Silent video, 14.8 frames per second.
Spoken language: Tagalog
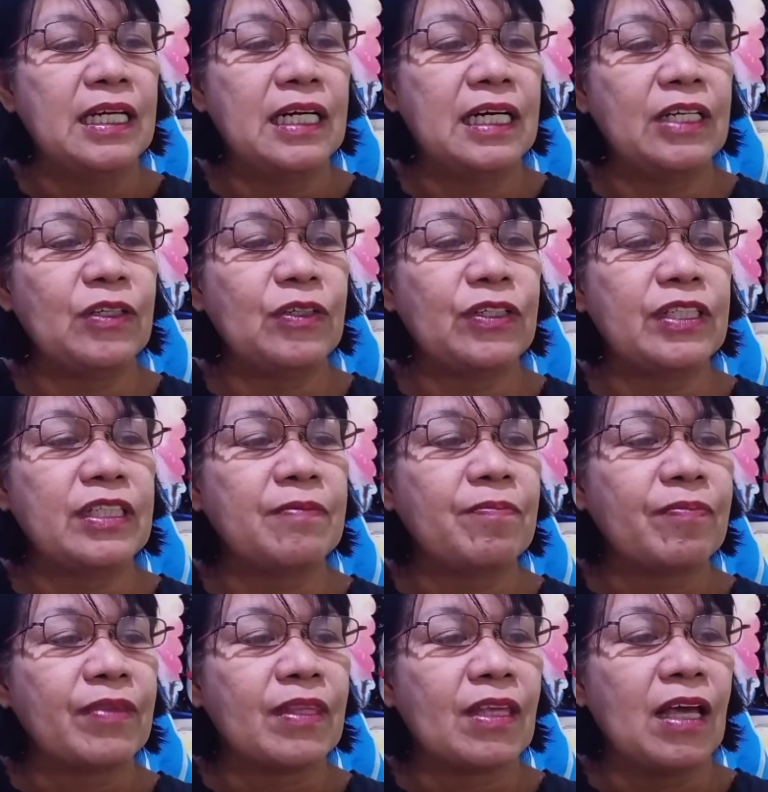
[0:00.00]
Ngayon,
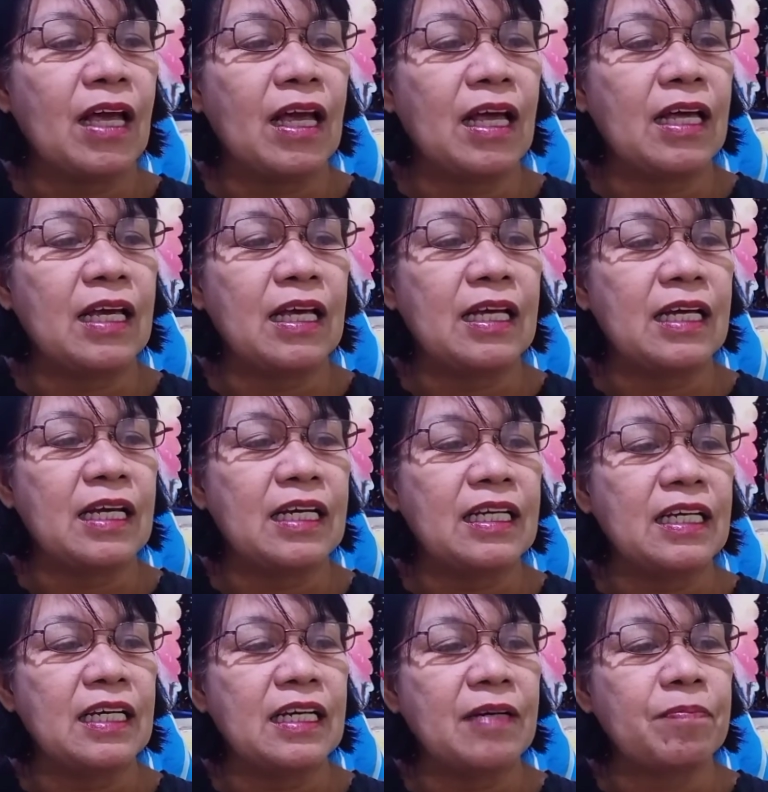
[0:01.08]

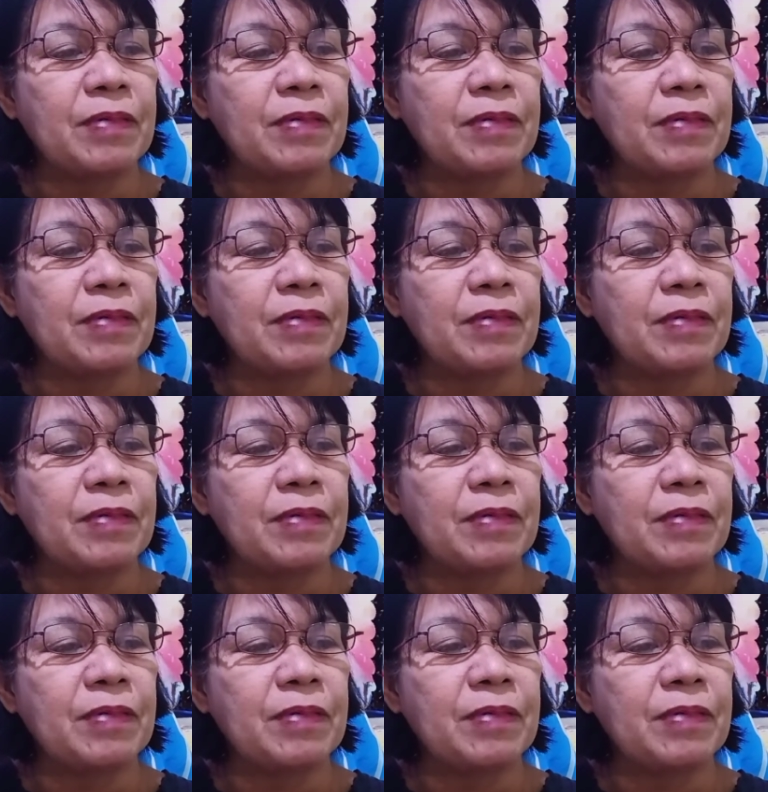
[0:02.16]
uh,